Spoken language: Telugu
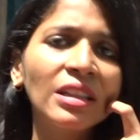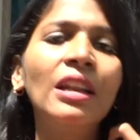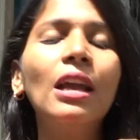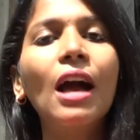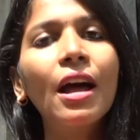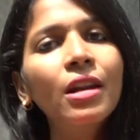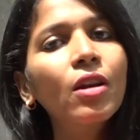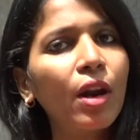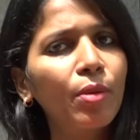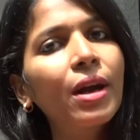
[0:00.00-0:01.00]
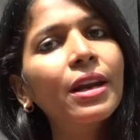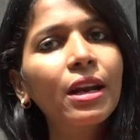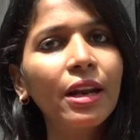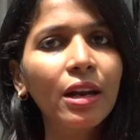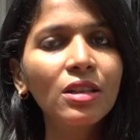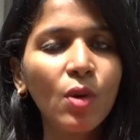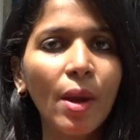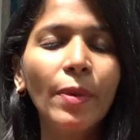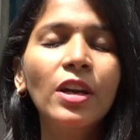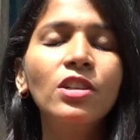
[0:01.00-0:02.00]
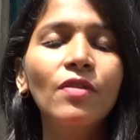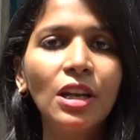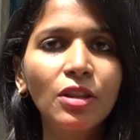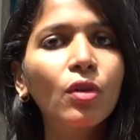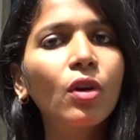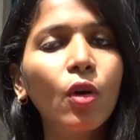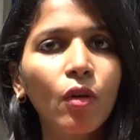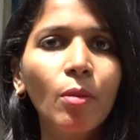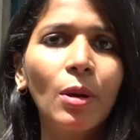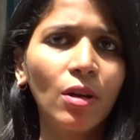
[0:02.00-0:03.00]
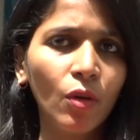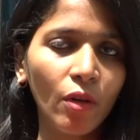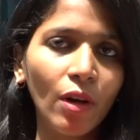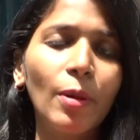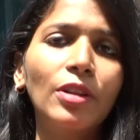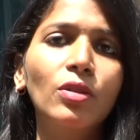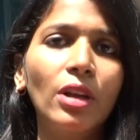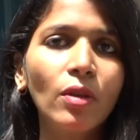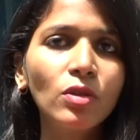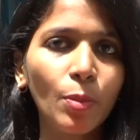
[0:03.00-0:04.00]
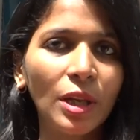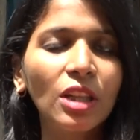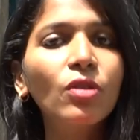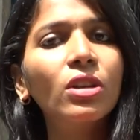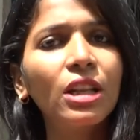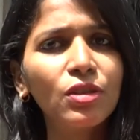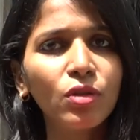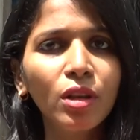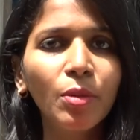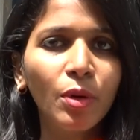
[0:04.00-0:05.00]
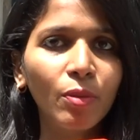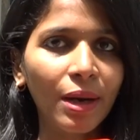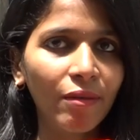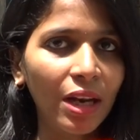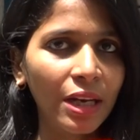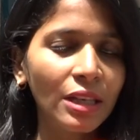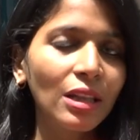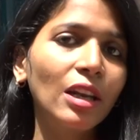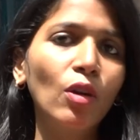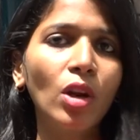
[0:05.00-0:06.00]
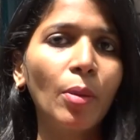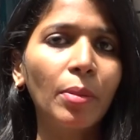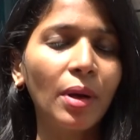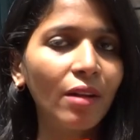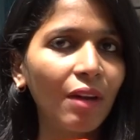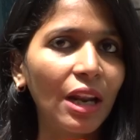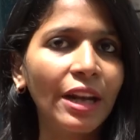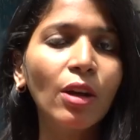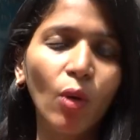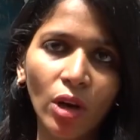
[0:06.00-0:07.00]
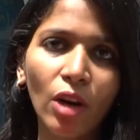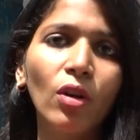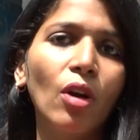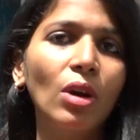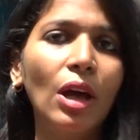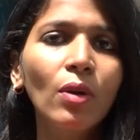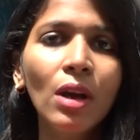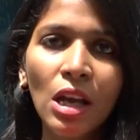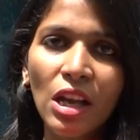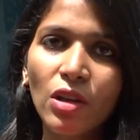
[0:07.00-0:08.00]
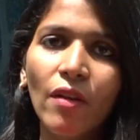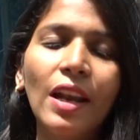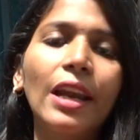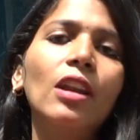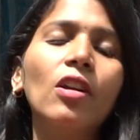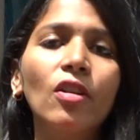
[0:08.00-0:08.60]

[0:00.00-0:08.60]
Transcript: దీనికి కారణాలు అనుమానాలైనా సో ఎప్పటి నుంచి వీళ్ళిద్దరు కూడా గొడవ గొడవలు పడుతున్నారు సో ప్రతిదీ కూడా తెలుసుకుందాం ఇప్పుడు మన వాళ్ళ ఇంటి దగ్గరే ఉన్నామన్నమాట వాళ్ళ ఇంటి ఓనర్ కూడా ఉన్నారు సో వాళ్ళు ఇక్కడికి